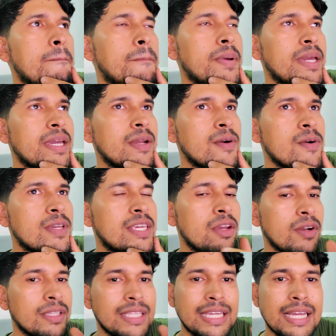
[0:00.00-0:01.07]
Pero
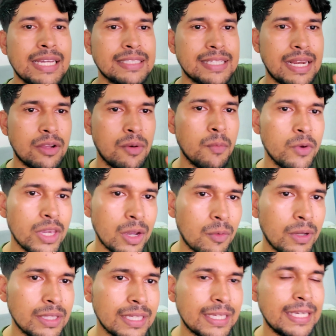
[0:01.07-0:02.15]
quiero que tengas algo muy en
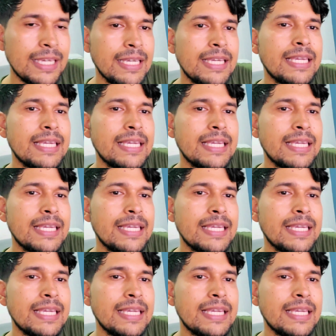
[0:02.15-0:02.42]
cuenta aquí